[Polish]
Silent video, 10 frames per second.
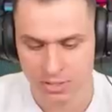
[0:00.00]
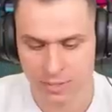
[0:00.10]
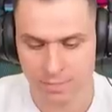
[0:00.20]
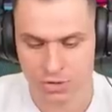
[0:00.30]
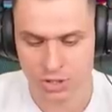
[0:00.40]

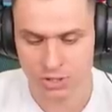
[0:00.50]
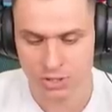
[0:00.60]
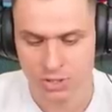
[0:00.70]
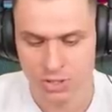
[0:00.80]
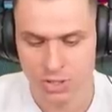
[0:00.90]
i poszedł.
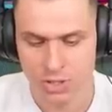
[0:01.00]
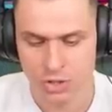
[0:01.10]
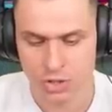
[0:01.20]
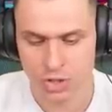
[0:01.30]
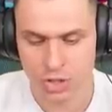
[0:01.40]

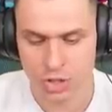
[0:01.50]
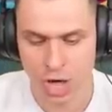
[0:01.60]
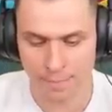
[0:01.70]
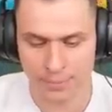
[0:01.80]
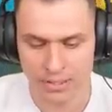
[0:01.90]
I
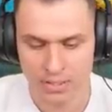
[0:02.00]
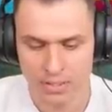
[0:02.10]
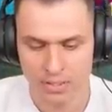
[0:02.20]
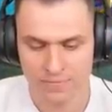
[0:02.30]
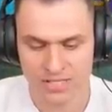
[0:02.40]
hop.
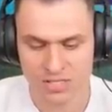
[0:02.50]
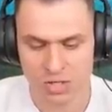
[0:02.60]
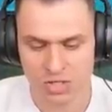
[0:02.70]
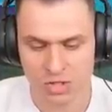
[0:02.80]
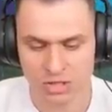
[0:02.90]
Więc to
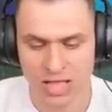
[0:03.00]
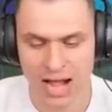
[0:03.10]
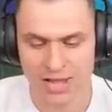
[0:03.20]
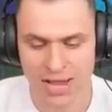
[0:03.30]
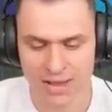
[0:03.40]
jest
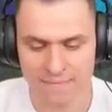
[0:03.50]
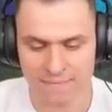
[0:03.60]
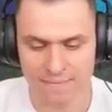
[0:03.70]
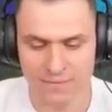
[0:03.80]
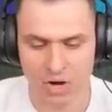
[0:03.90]
totalnie
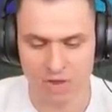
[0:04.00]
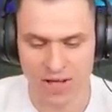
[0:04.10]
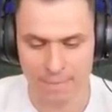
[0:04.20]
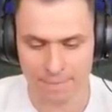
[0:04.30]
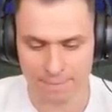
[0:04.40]

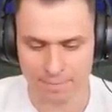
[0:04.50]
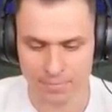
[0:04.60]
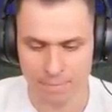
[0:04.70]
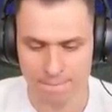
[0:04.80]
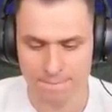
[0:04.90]
nowa
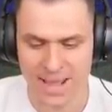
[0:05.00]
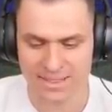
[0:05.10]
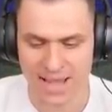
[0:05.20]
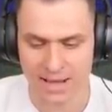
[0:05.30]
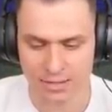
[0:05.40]

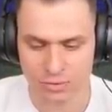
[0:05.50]
meta